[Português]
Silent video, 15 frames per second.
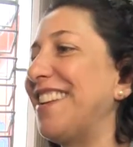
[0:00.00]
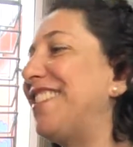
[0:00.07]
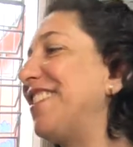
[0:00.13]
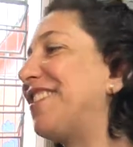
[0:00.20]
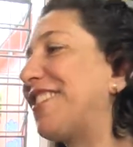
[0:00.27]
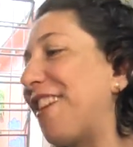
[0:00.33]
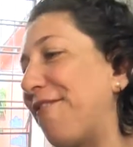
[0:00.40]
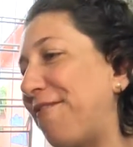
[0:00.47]
A
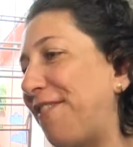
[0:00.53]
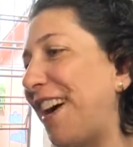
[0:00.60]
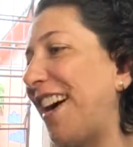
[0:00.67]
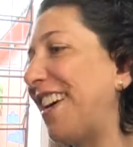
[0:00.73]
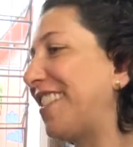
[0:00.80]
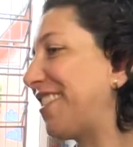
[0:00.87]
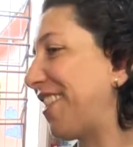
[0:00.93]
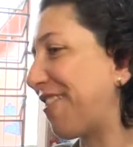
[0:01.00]
gente já
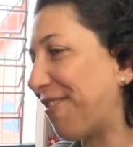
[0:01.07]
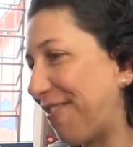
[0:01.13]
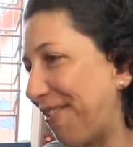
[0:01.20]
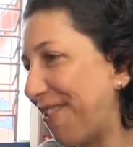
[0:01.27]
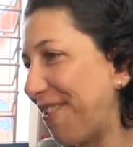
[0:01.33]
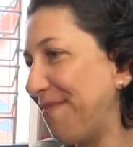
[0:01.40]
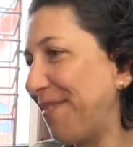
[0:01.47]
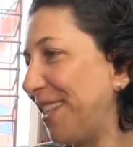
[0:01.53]
faz, já
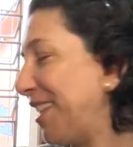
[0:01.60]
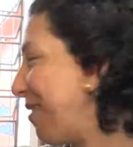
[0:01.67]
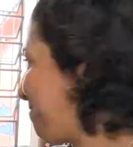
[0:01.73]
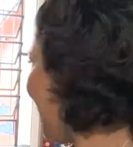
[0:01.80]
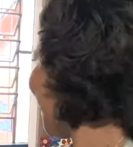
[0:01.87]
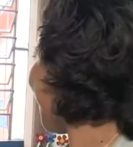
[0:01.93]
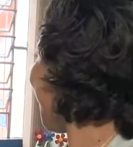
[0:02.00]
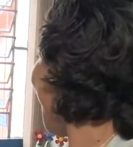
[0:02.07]
come, né,
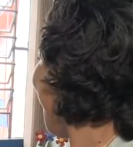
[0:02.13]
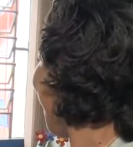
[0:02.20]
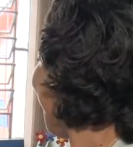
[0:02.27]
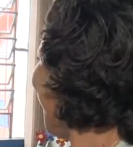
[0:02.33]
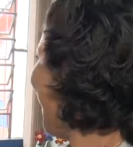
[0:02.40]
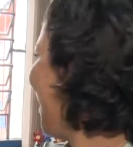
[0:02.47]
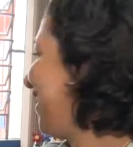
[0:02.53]
pessoal?